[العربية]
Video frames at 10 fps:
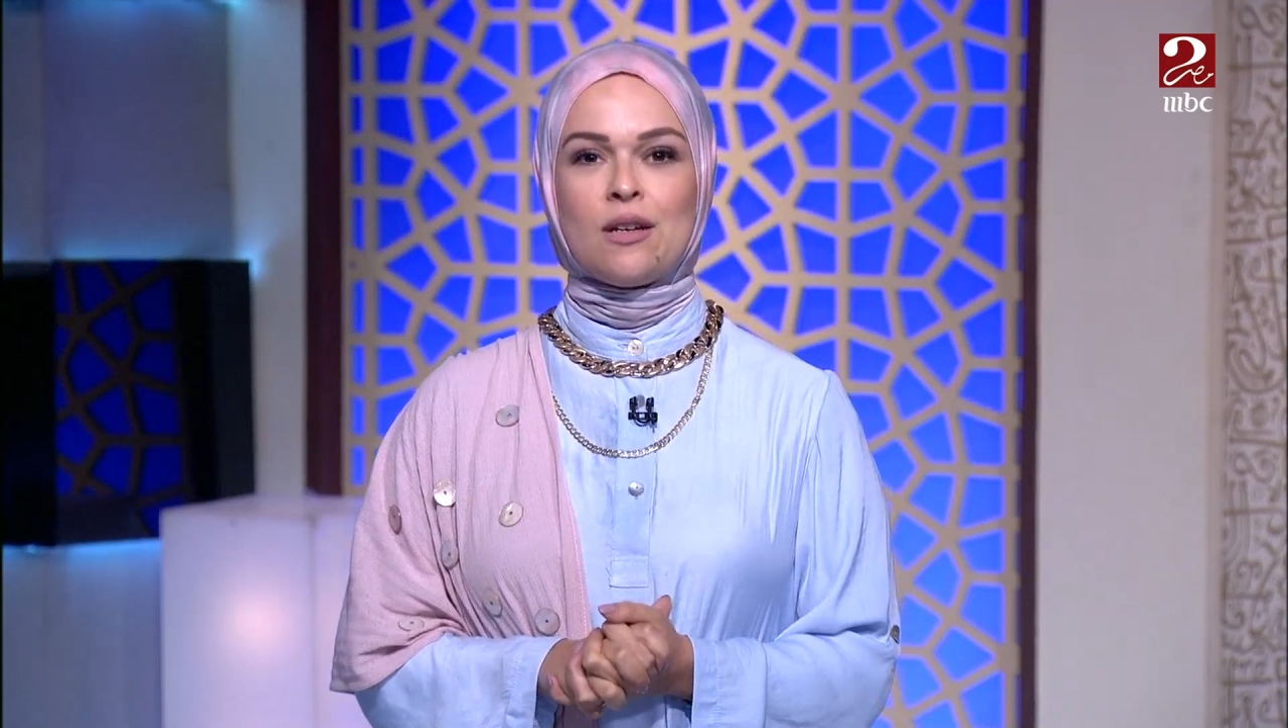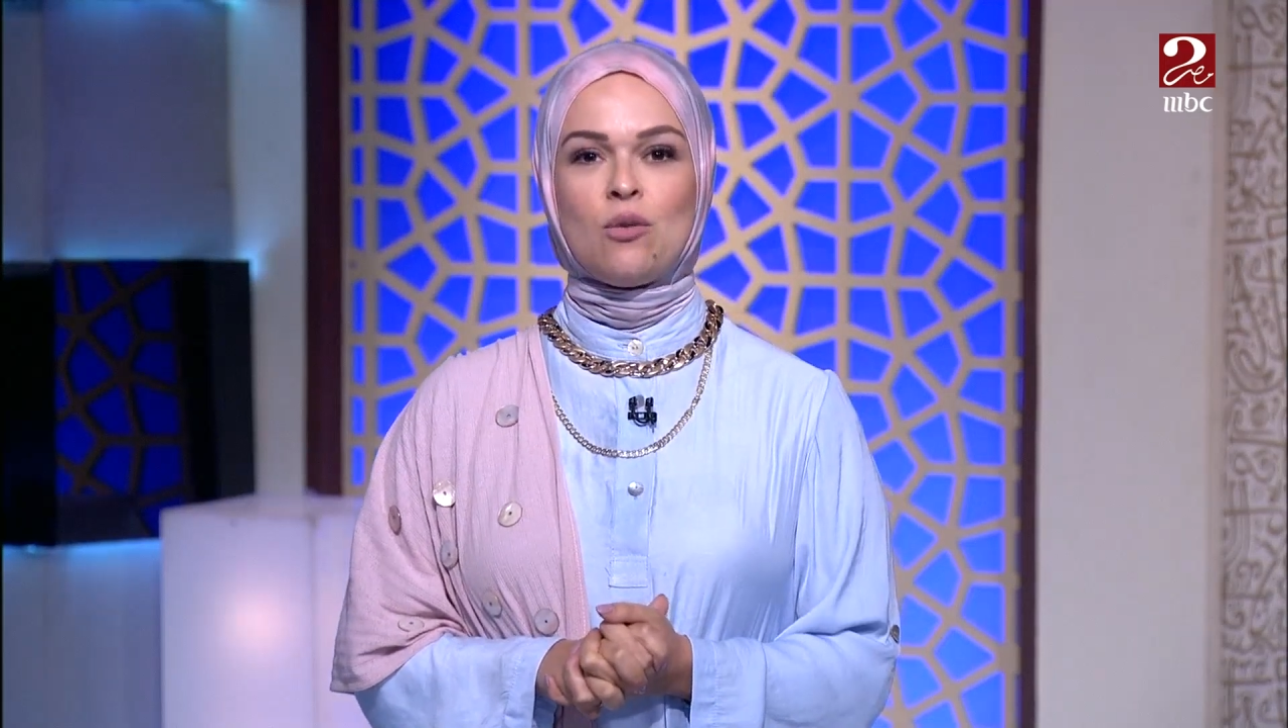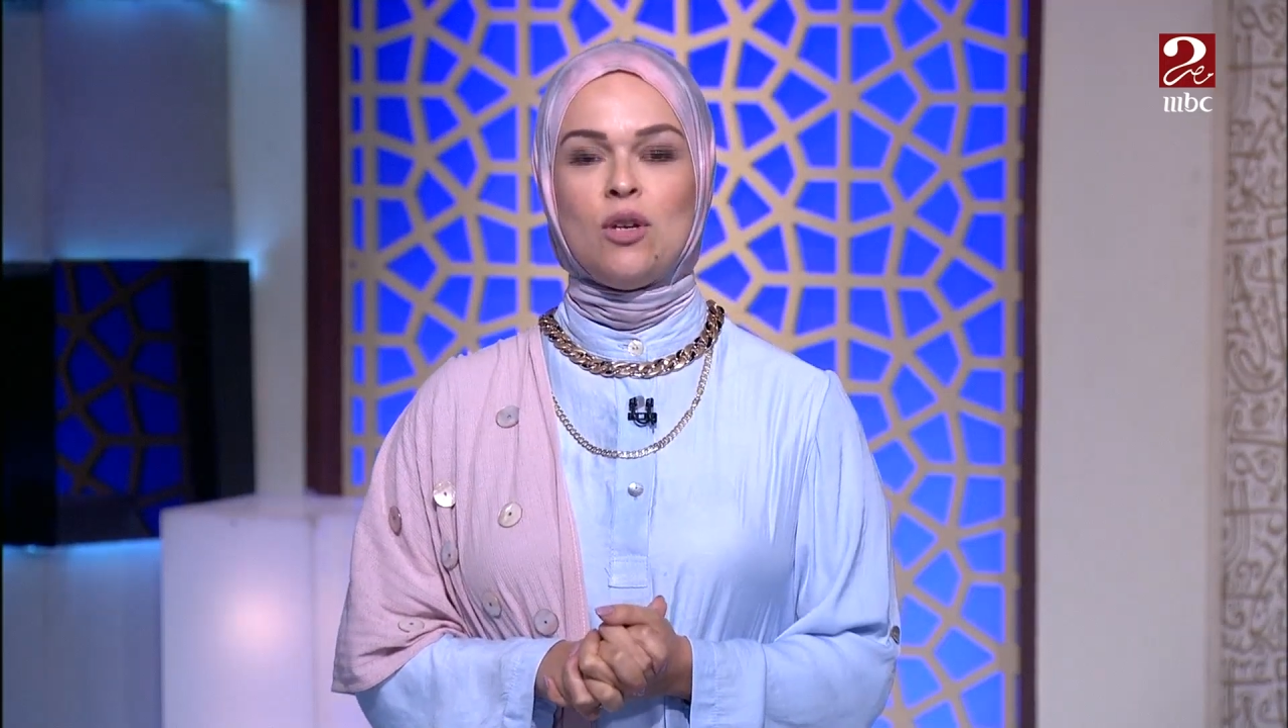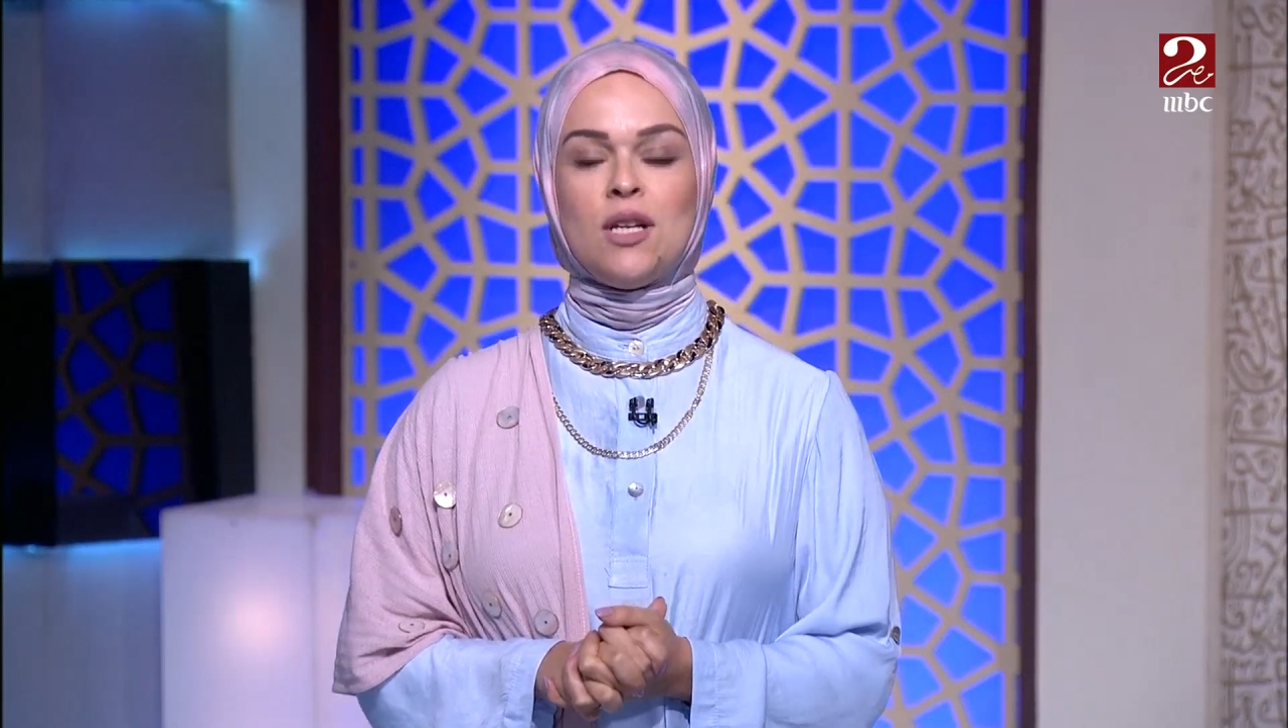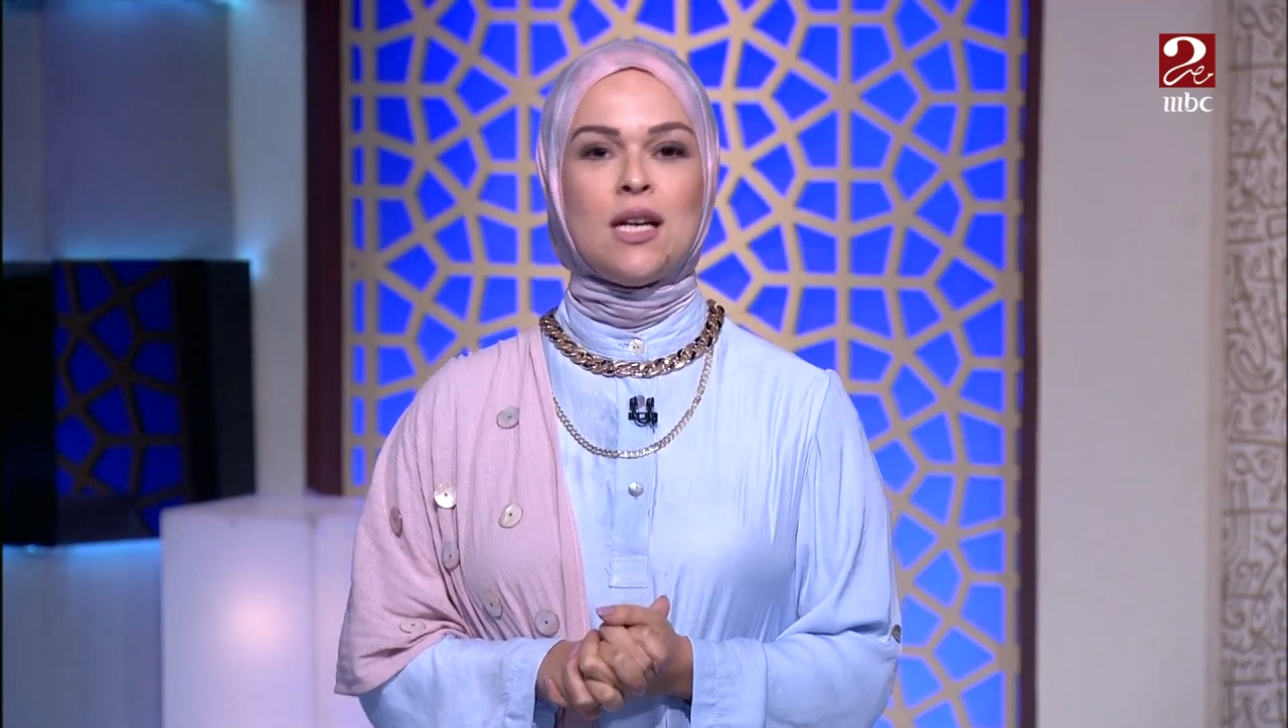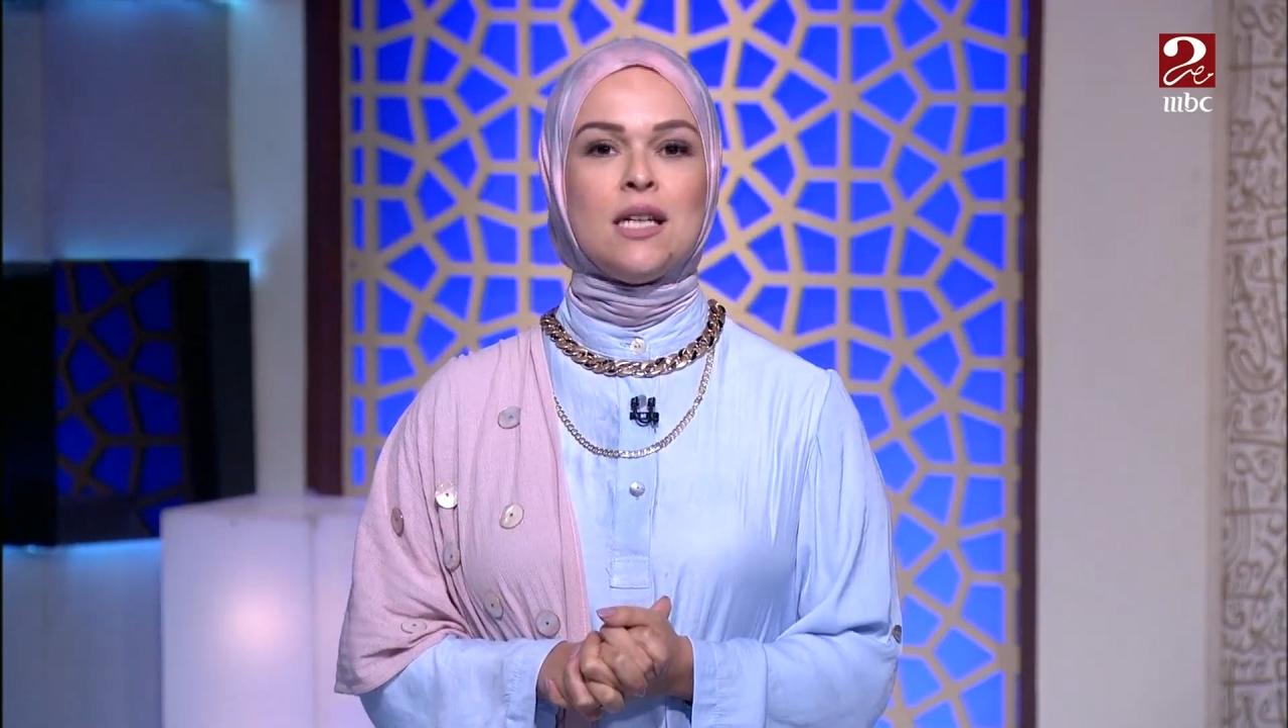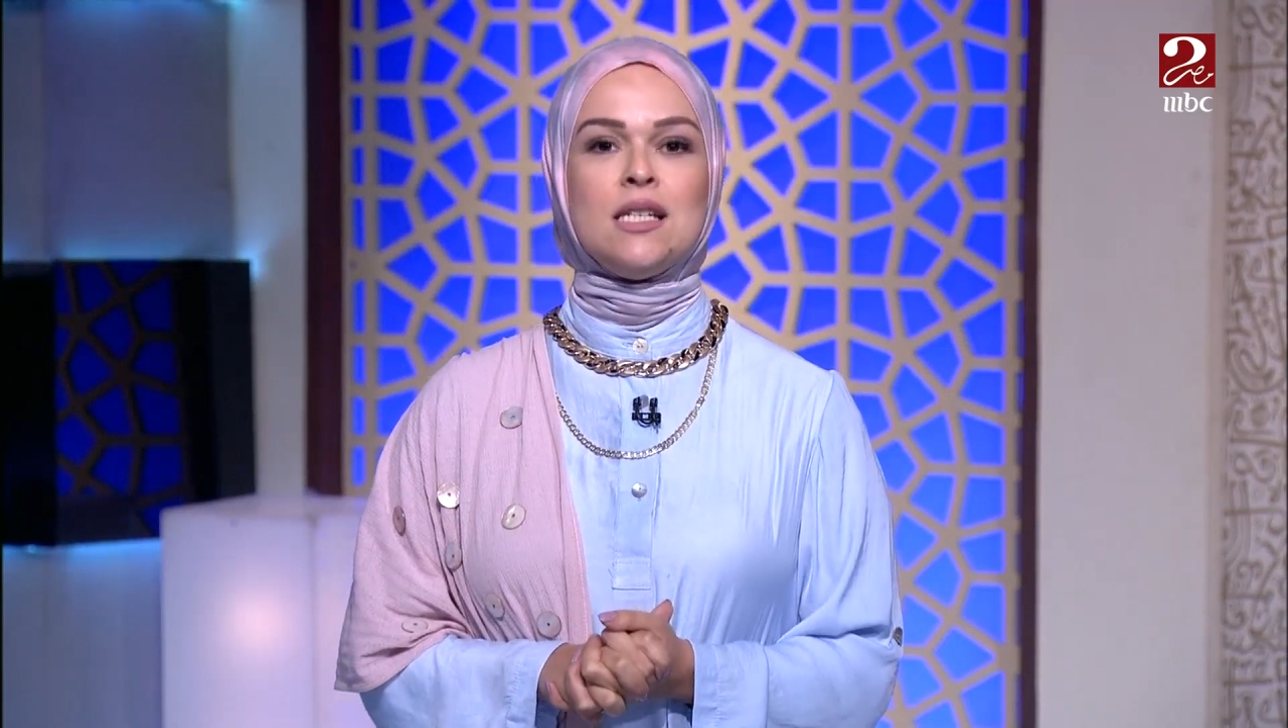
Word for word: كلنا